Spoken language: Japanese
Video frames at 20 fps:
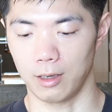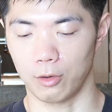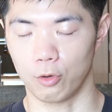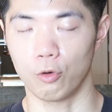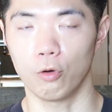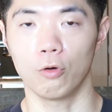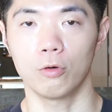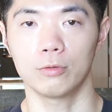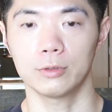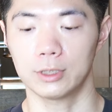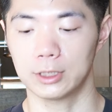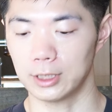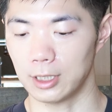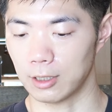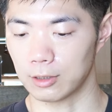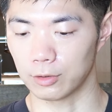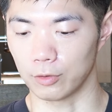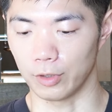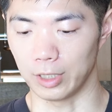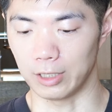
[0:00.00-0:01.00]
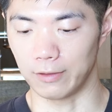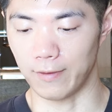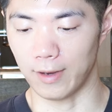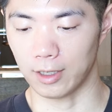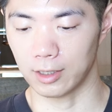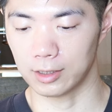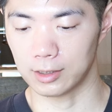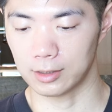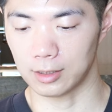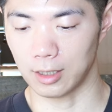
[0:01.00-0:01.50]
抗うつ薬の
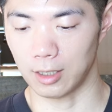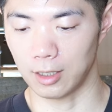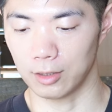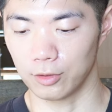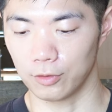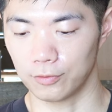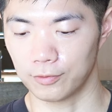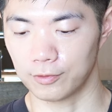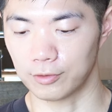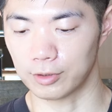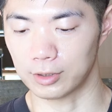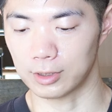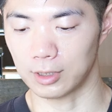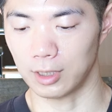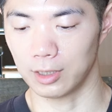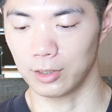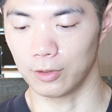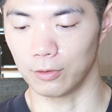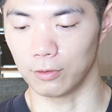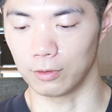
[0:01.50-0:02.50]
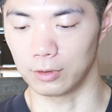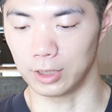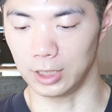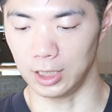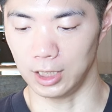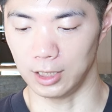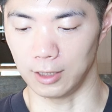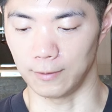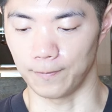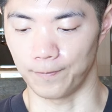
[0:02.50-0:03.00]
イフェクサーの副作用
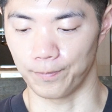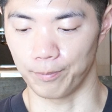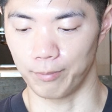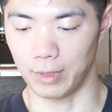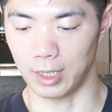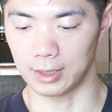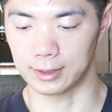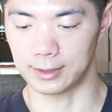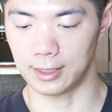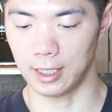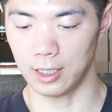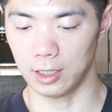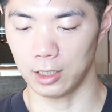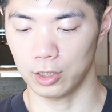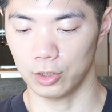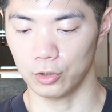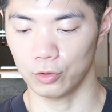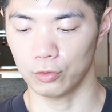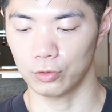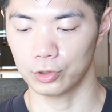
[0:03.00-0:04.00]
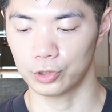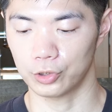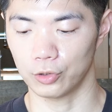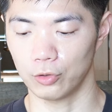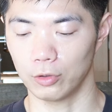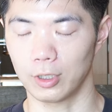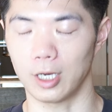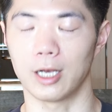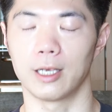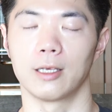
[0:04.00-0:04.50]
に、性機能
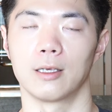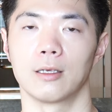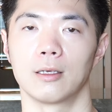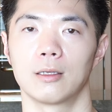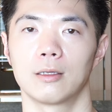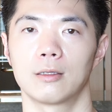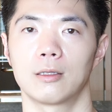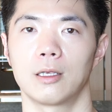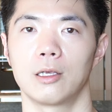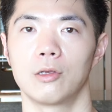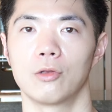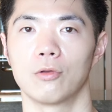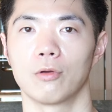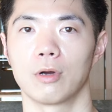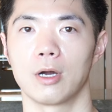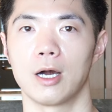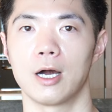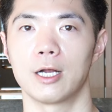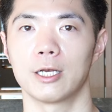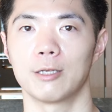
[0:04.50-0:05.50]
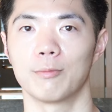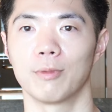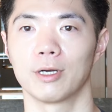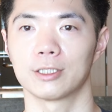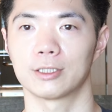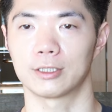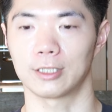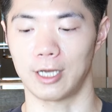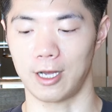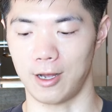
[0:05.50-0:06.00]
障害っていうのがありま
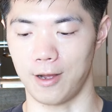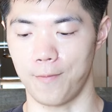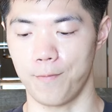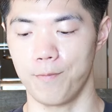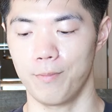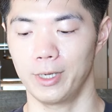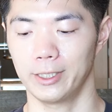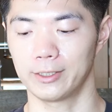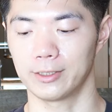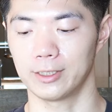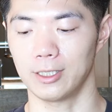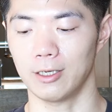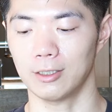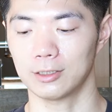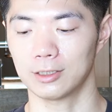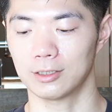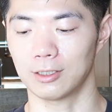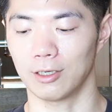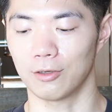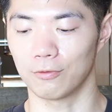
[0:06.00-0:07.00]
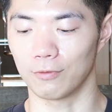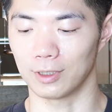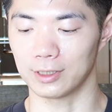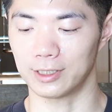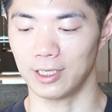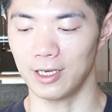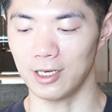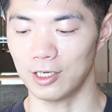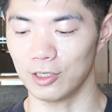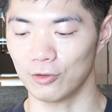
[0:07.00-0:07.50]
すが、まずヤクさんは
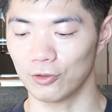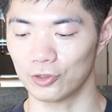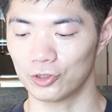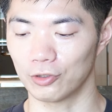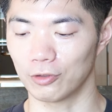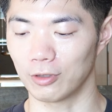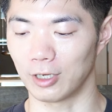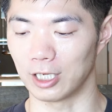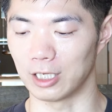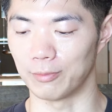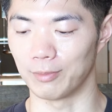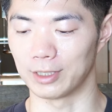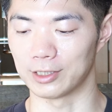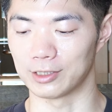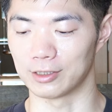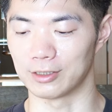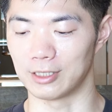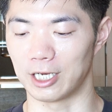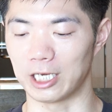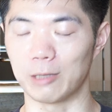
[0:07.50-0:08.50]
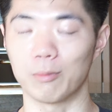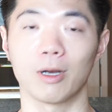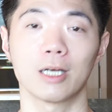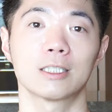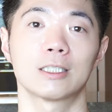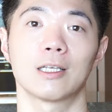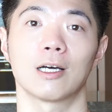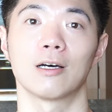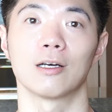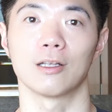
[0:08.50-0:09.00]
性機能障害にまずなりま
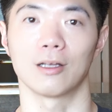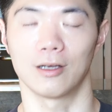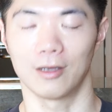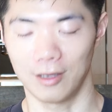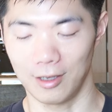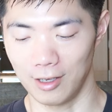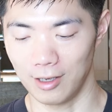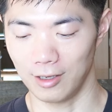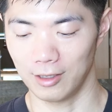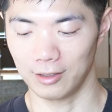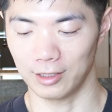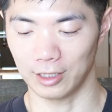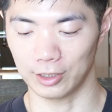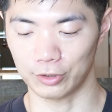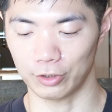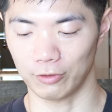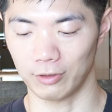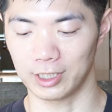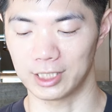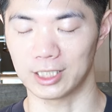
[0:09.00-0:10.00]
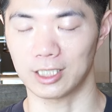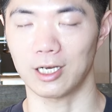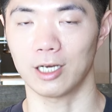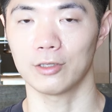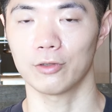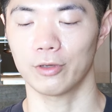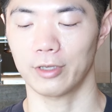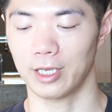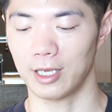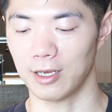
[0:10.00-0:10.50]
したか？でそれは時
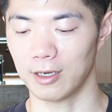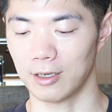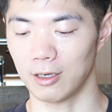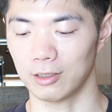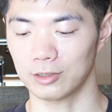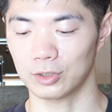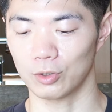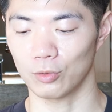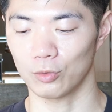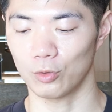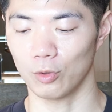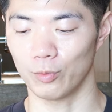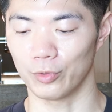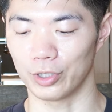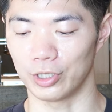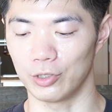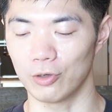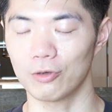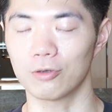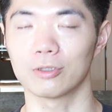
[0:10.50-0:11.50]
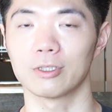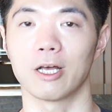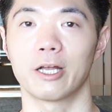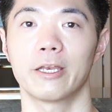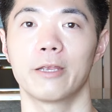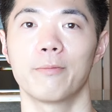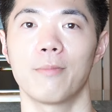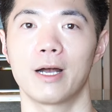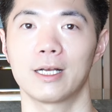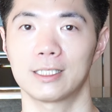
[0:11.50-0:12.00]
間の計画とともに良くな
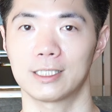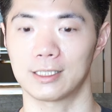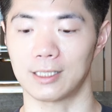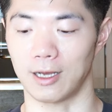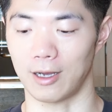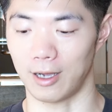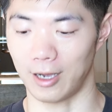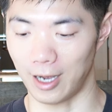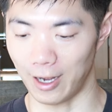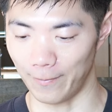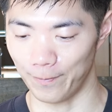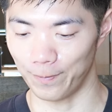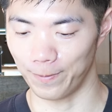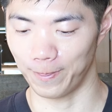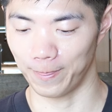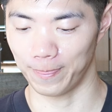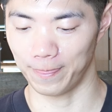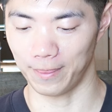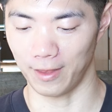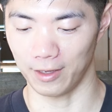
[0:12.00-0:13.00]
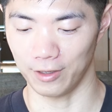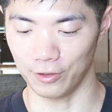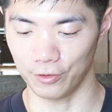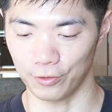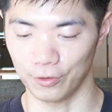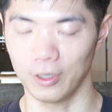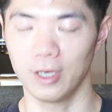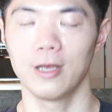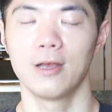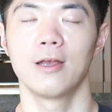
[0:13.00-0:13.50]
りましたかって
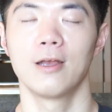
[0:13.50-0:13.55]
いう、